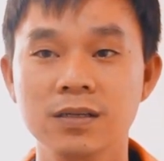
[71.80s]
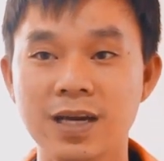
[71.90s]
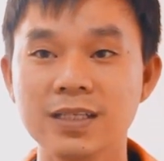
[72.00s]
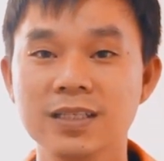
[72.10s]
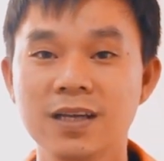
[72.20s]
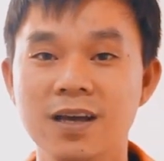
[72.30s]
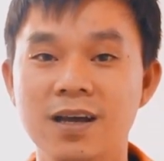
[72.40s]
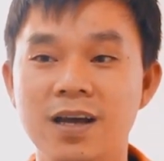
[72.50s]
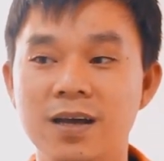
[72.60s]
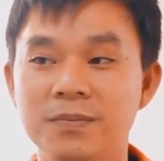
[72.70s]
khách
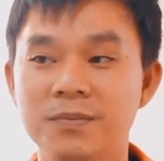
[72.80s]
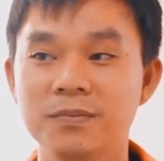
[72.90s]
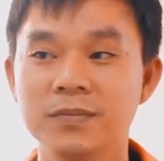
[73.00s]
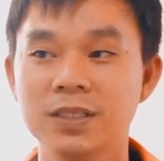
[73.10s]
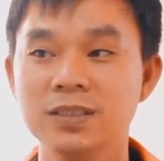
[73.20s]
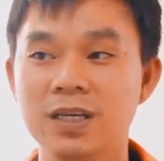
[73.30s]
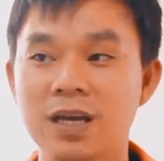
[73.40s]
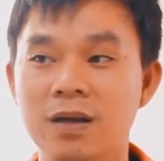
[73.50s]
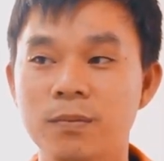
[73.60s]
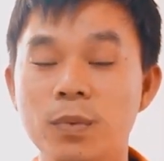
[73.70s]
um, thì
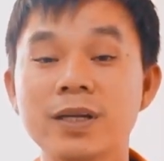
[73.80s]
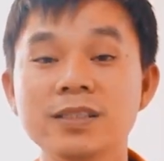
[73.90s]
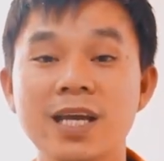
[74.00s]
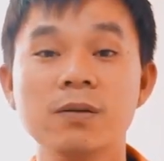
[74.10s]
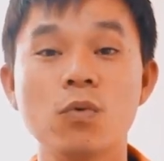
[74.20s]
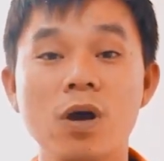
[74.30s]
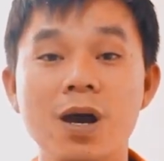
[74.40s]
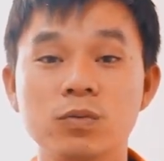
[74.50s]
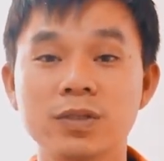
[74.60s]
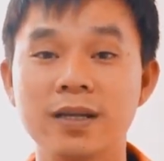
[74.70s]
uh, mình đánh giá một khóa
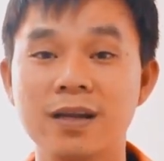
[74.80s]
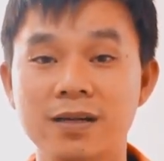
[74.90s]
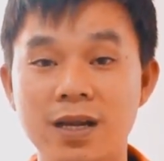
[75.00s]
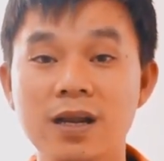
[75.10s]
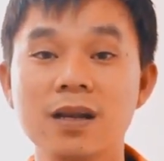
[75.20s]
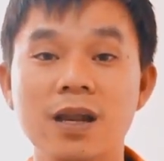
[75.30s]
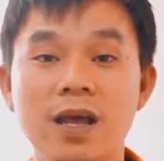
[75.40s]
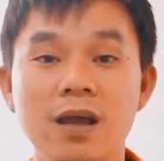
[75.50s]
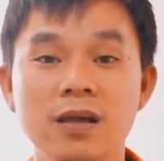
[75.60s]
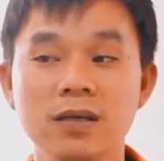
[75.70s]
học của thầy là rất
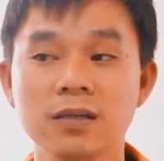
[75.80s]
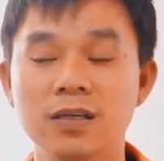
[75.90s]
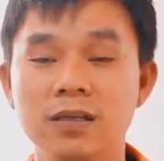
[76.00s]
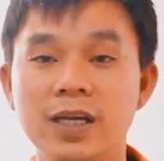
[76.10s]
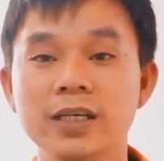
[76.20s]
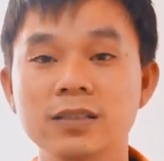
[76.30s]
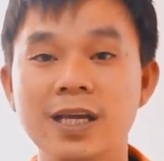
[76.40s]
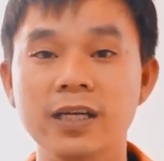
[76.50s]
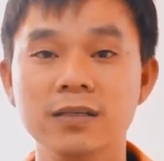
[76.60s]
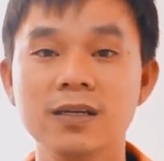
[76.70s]
là uh, thầy
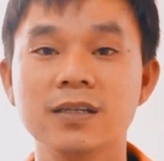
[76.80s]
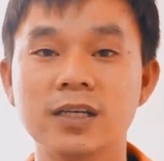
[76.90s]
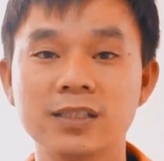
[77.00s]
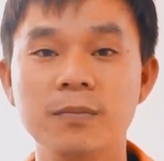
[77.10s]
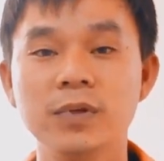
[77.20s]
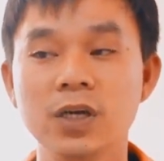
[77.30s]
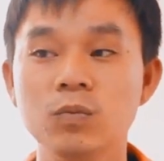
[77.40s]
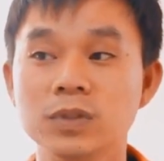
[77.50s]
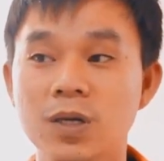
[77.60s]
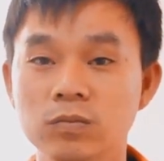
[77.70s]
dạy rất là tận tâm
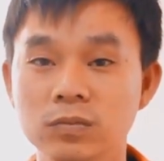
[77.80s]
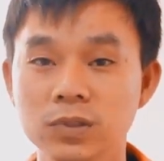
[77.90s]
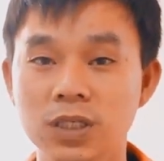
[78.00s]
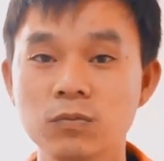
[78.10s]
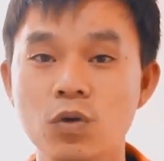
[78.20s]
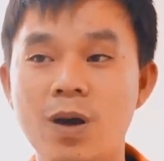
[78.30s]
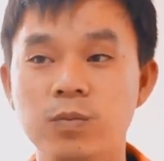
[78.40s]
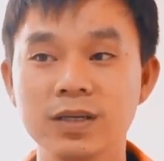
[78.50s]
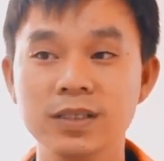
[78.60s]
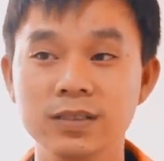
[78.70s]
không trong những buổi
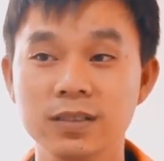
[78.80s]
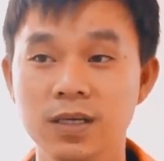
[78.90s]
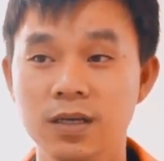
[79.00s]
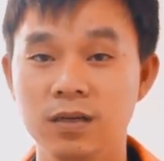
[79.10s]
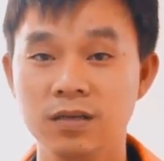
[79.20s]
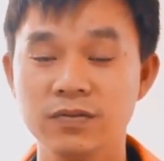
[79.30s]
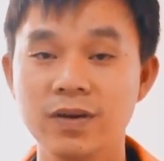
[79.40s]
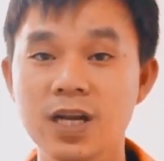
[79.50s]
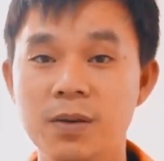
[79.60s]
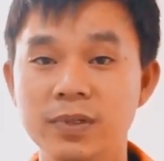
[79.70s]
học đó thì có những
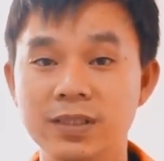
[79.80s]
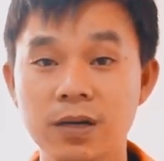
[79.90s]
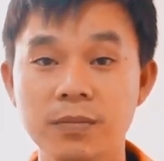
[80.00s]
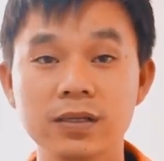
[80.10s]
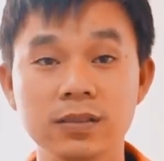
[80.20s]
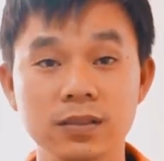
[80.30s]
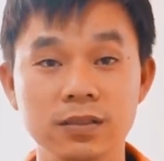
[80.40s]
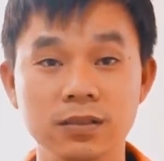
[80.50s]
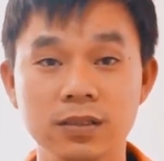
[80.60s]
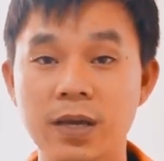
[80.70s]
vấn đề mình thắc mắc
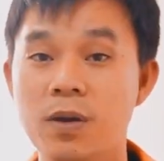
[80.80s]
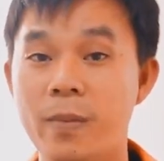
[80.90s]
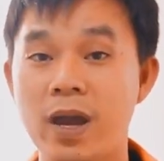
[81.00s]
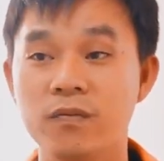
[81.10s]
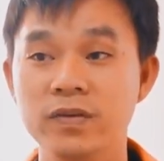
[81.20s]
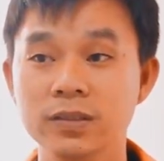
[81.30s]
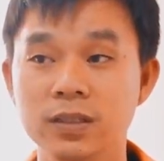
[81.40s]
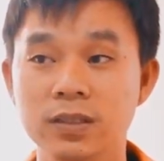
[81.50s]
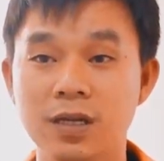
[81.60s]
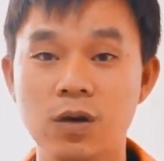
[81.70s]
thì các học bạn học viên
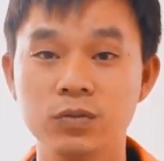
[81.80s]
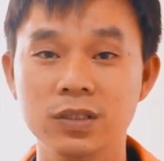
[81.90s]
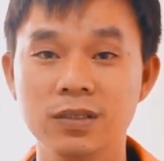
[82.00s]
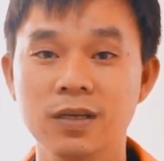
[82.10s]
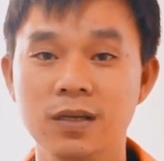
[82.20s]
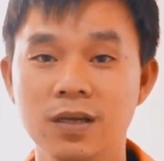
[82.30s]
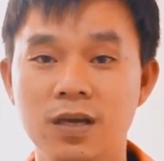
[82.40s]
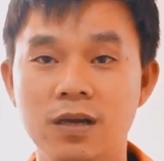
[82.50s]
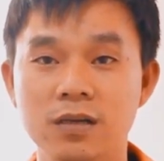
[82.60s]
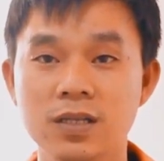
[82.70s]
thì ở đâu thì
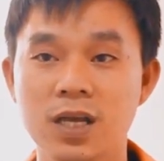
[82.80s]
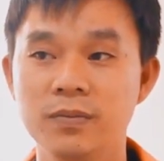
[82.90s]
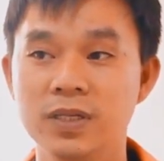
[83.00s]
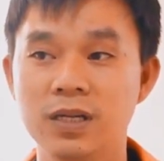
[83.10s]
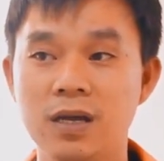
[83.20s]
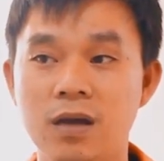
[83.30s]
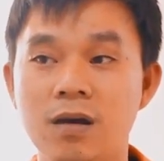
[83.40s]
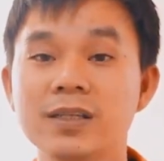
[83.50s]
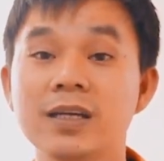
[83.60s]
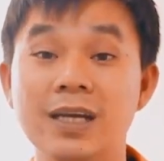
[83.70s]
uh, có thể mình
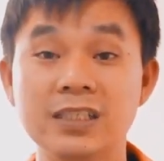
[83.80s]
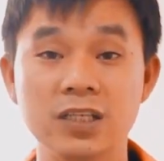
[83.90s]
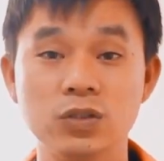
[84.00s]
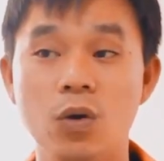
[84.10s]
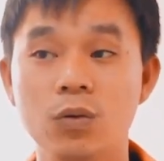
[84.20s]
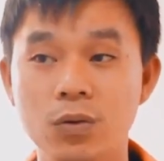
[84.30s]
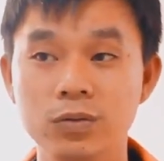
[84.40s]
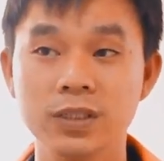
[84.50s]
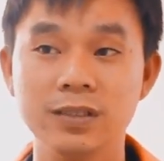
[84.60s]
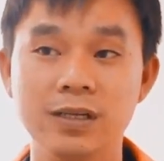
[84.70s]
hỏi thầy ngay tại chỗ
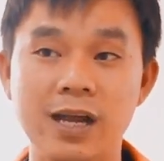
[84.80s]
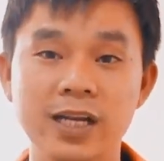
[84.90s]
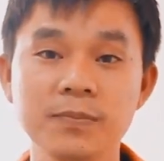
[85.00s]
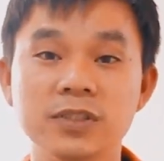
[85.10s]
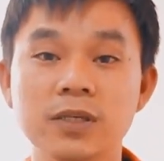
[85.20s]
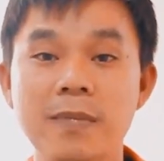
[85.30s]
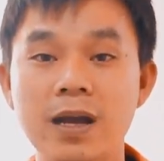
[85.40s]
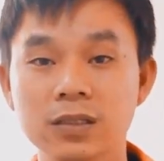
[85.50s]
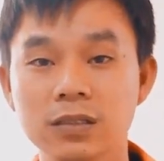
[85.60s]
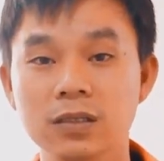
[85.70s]
luôn thì giải đáp những thắc
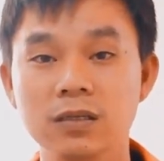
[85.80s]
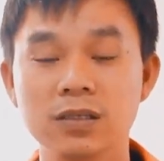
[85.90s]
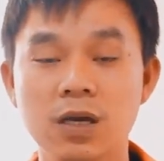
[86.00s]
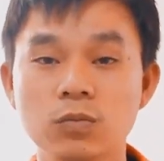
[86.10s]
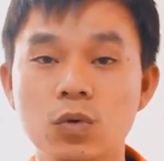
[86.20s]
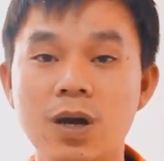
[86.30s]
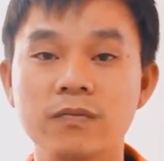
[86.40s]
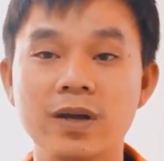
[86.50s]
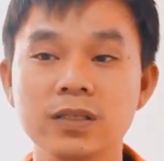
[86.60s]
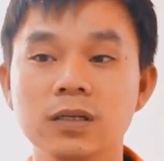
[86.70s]
mắc trong buổi
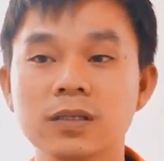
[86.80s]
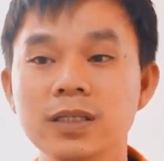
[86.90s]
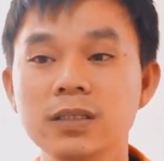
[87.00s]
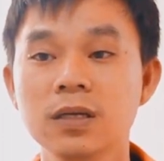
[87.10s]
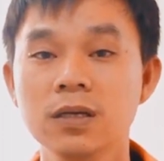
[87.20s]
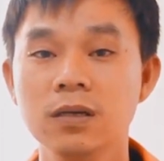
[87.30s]
học và những cái